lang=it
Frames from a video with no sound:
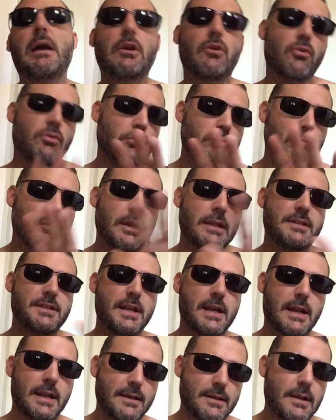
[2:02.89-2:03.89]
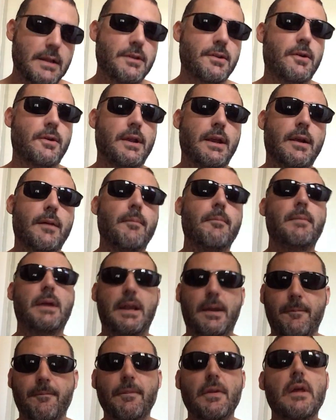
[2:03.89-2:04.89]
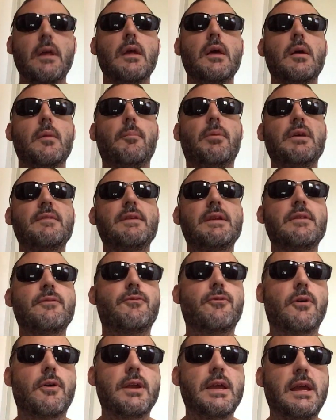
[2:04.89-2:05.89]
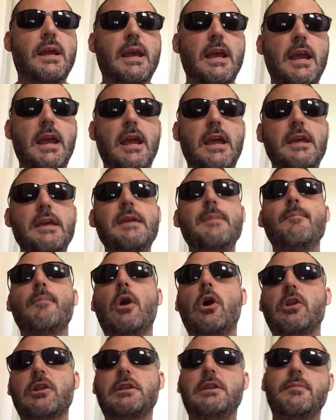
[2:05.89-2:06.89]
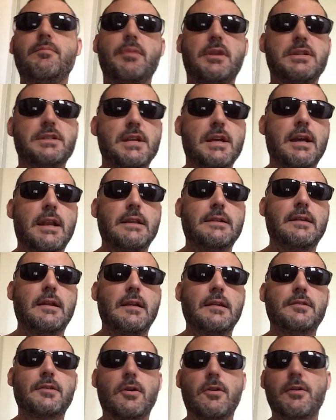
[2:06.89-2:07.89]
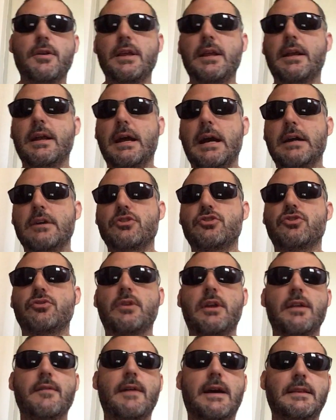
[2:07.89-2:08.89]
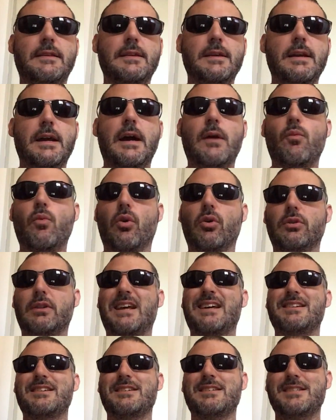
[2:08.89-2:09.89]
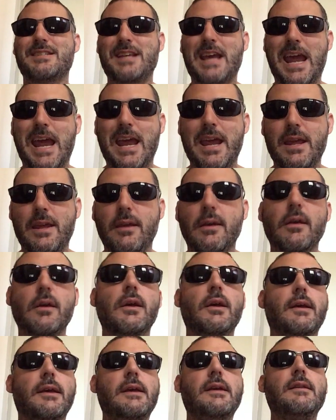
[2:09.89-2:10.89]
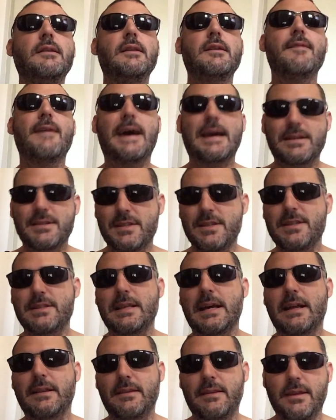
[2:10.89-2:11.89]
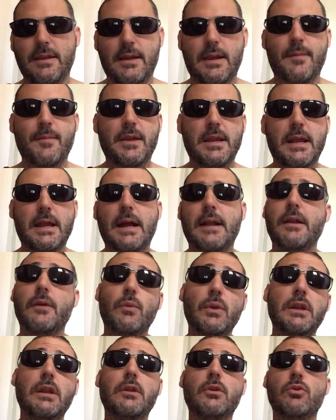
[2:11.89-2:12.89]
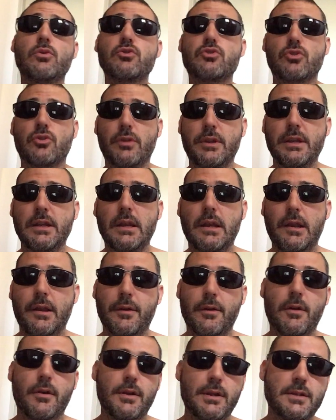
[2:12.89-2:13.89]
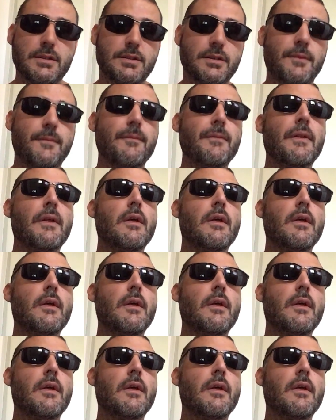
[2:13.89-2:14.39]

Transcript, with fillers: ma non la sigaretta elettronica. Bene. Poi viene fuori che i morti per sigaretta elettronica sono arrivati a quota 6 in diversi stati americani, quindi non solo in Illinois.